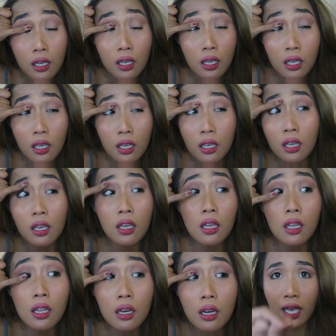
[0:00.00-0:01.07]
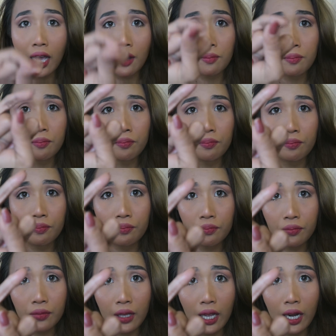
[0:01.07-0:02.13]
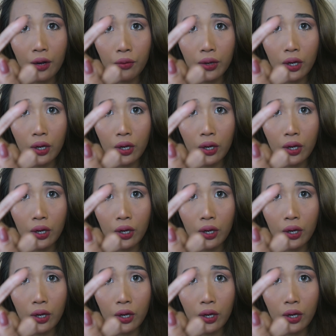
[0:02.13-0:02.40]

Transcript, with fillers: and yeah there